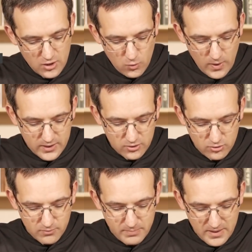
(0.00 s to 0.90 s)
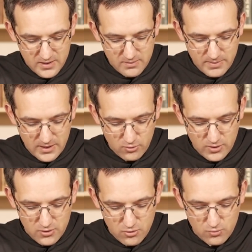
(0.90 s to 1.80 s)
Cuarto, pedir perdón
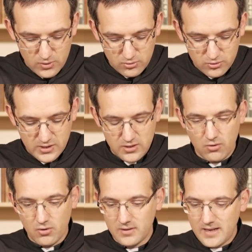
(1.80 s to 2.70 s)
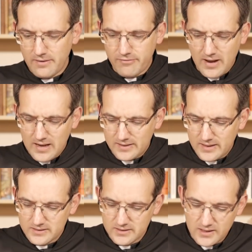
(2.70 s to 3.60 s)
a Dios nuestro Señor de las faltas.